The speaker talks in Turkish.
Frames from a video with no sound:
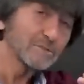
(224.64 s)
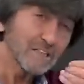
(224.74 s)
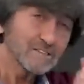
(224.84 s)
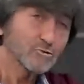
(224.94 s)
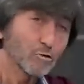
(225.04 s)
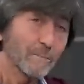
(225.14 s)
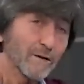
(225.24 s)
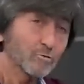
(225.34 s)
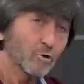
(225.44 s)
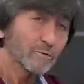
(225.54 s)
bir tanesi
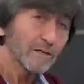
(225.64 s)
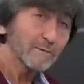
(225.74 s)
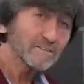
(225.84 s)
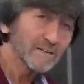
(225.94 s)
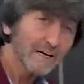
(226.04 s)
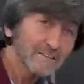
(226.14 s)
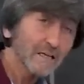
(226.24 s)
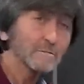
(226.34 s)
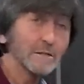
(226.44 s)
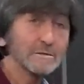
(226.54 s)
stoper de olabilir ama
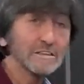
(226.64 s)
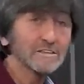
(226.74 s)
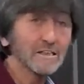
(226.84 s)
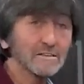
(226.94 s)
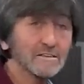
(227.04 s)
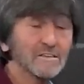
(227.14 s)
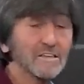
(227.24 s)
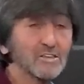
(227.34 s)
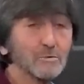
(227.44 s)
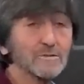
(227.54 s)
Serdar'la birlikte iki
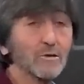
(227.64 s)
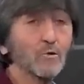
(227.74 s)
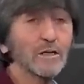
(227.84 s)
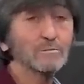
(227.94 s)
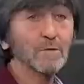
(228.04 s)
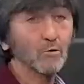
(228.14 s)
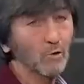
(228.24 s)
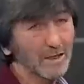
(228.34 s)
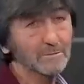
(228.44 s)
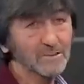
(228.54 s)
genci birden oynatmak
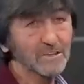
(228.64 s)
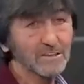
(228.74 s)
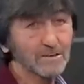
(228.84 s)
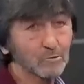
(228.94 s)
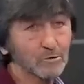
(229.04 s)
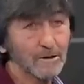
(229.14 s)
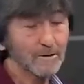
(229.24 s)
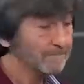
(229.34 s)
kolay bir şey değil burada.